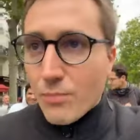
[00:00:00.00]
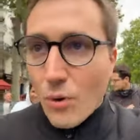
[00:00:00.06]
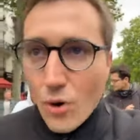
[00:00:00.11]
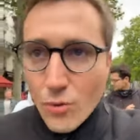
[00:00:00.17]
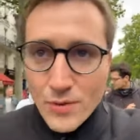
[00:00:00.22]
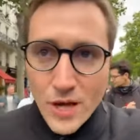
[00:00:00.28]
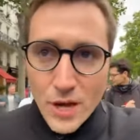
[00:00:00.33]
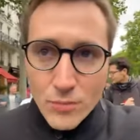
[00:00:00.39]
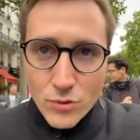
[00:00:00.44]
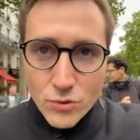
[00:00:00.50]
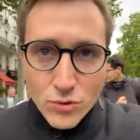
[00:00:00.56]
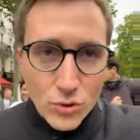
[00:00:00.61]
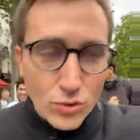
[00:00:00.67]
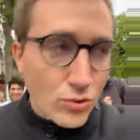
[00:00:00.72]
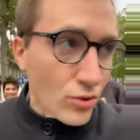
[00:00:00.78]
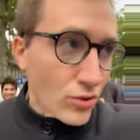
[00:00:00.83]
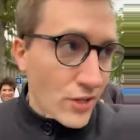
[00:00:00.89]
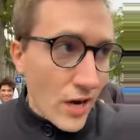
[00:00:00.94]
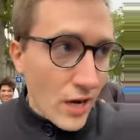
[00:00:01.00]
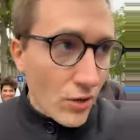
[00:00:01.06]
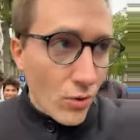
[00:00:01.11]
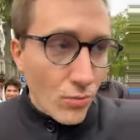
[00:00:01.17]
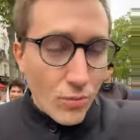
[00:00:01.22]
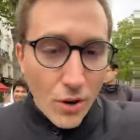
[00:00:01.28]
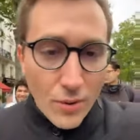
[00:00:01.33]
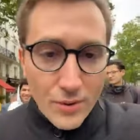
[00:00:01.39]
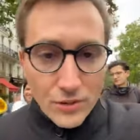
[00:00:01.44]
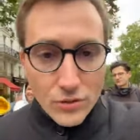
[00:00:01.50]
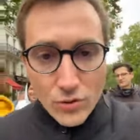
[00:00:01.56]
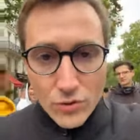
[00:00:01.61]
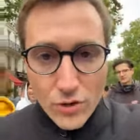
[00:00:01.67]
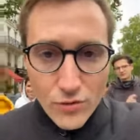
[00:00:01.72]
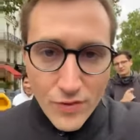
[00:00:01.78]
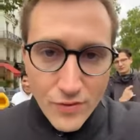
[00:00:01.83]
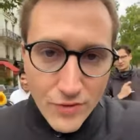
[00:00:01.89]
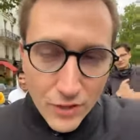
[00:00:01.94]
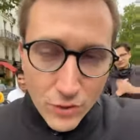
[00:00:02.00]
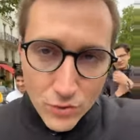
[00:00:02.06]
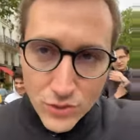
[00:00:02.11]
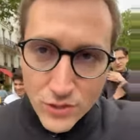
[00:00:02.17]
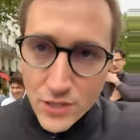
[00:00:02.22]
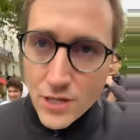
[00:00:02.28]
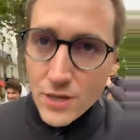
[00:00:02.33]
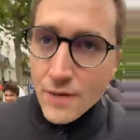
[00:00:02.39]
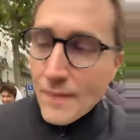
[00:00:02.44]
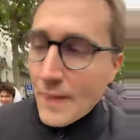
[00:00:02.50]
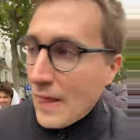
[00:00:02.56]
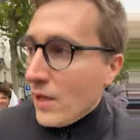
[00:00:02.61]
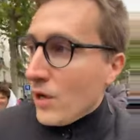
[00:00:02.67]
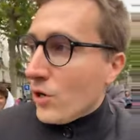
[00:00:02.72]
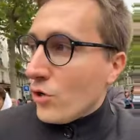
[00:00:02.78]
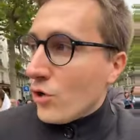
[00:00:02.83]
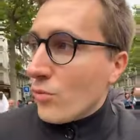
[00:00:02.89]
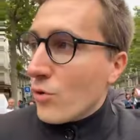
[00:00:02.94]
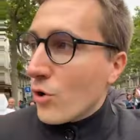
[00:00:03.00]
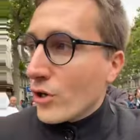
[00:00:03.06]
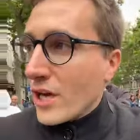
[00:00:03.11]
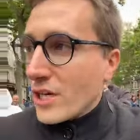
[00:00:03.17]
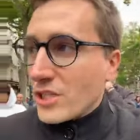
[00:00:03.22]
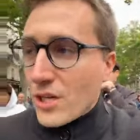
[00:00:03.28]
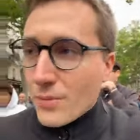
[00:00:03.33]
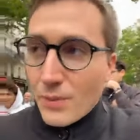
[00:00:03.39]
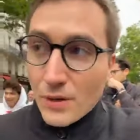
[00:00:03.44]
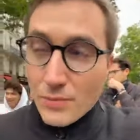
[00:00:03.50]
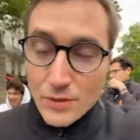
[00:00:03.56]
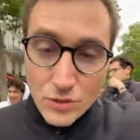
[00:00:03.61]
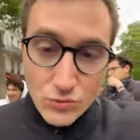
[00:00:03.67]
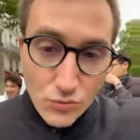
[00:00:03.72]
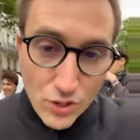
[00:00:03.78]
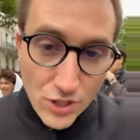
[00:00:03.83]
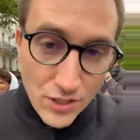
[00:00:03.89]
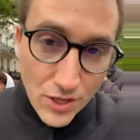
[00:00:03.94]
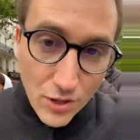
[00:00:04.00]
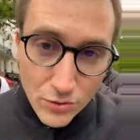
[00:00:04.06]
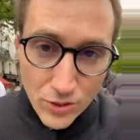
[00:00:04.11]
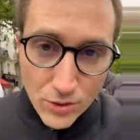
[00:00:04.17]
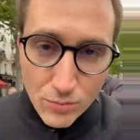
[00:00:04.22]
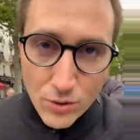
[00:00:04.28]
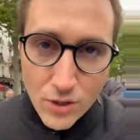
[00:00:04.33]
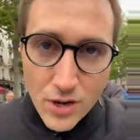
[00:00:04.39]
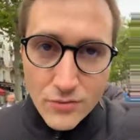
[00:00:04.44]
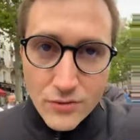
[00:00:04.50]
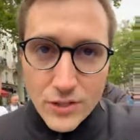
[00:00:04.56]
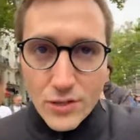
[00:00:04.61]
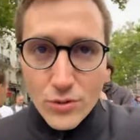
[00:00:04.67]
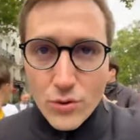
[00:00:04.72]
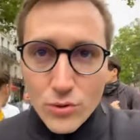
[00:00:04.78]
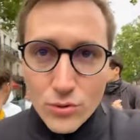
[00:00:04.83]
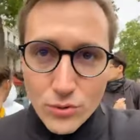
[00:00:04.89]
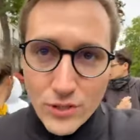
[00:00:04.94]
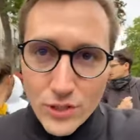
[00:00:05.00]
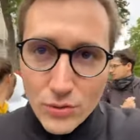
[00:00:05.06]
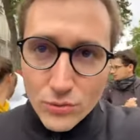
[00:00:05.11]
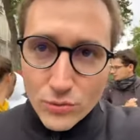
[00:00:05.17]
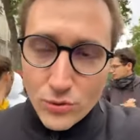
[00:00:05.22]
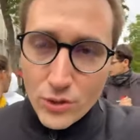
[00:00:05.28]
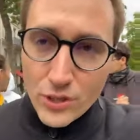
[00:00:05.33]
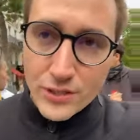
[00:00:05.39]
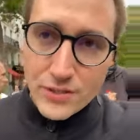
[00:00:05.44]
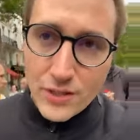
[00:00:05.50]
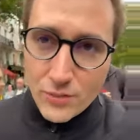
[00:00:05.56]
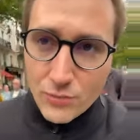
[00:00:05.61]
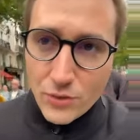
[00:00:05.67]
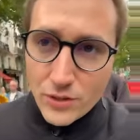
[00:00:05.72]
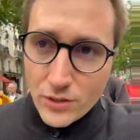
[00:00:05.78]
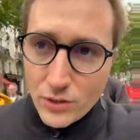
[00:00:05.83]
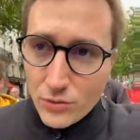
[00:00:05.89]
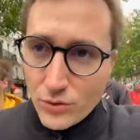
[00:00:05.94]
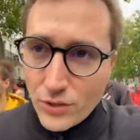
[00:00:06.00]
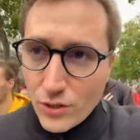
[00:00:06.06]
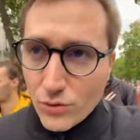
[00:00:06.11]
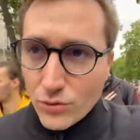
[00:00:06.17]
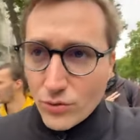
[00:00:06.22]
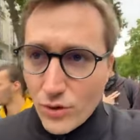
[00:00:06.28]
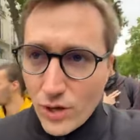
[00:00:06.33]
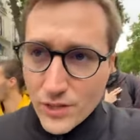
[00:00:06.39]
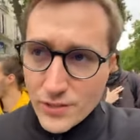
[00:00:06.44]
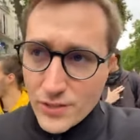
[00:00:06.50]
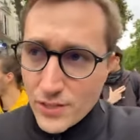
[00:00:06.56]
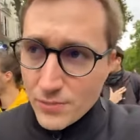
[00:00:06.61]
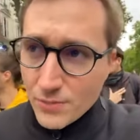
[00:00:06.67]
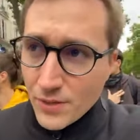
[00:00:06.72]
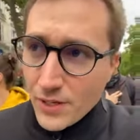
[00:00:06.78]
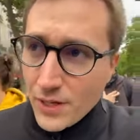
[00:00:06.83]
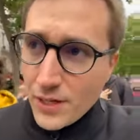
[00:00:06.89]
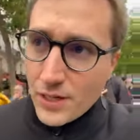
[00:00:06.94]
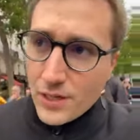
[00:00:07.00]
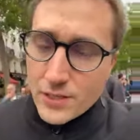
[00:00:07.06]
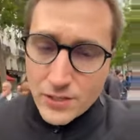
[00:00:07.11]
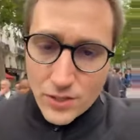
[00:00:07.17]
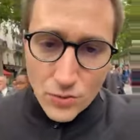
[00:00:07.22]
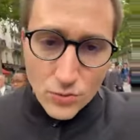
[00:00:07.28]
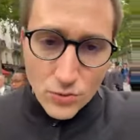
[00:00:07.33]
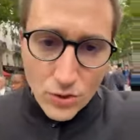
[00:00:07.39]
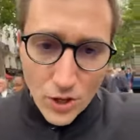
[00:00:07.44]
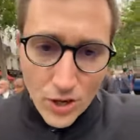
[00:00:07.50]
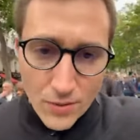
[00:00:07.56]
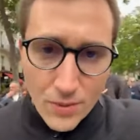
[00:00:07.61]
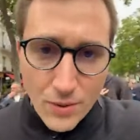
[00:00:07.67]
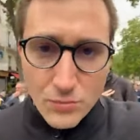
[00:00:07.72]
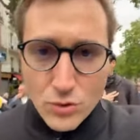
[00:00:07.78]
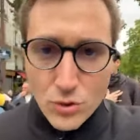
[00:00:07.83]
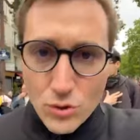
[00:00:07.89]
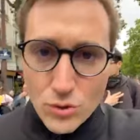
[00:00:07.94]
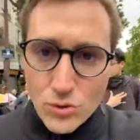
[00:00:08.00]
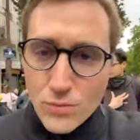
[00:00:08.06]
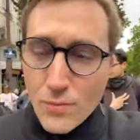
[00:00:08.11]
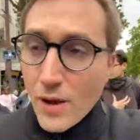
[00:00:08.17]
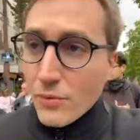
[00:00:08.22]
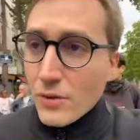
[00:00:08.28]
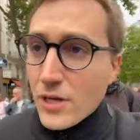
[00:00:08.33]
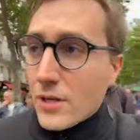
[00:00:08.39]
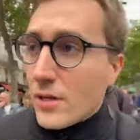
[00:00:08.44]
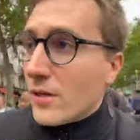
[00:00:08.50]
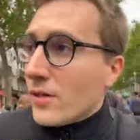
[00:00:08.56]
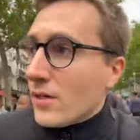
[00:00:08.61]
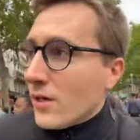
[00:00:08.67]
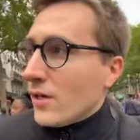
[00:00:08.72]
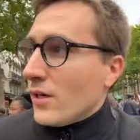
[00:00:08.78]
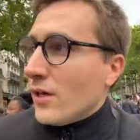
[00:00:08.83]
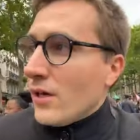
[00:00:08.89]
les, premières mesures sociales qu'on pourra mettre en œuvre avec aussi le blocage des prix. Mais je vous disais au début de la vidéo, lutter contre l'extrême droite et lutter contre le racisme, c'est une seule et même chose. Bah oui,